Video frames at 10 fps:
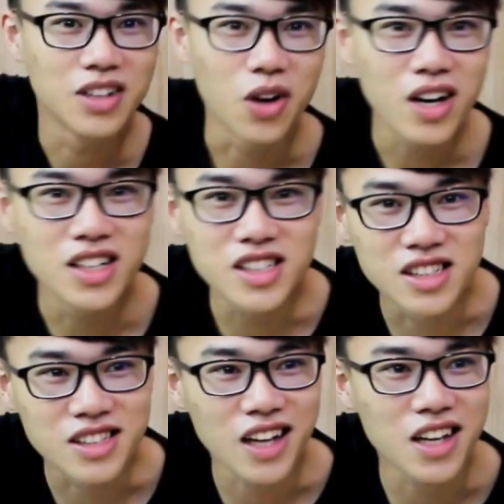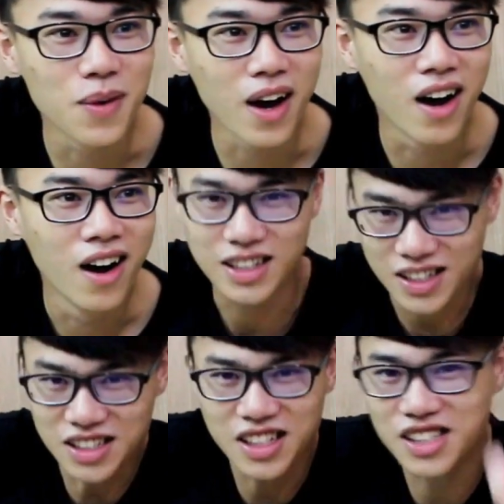然后很紧张的，有没有？
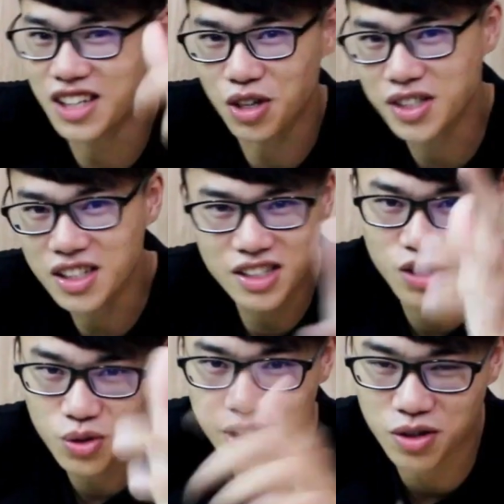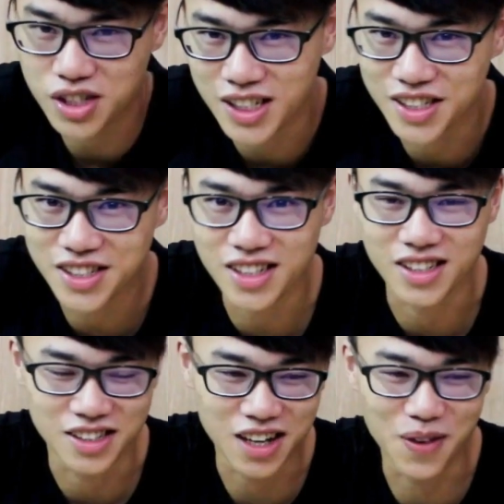跟着角色进入那种情境，
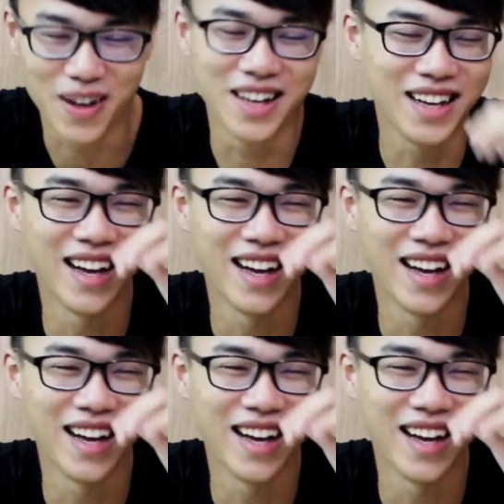你知道吗？